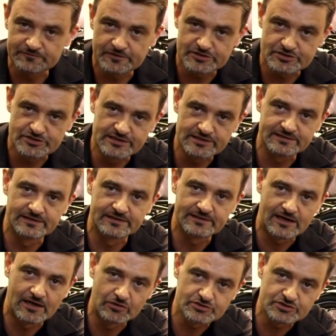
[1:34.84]

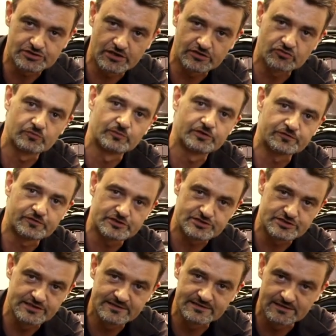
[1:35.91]
verschiedenen Ausstattungen mit
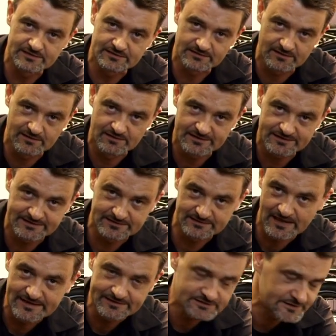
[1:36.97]
verschiedenen äh,
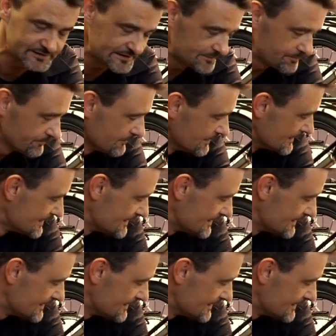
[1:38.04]
Antrieben.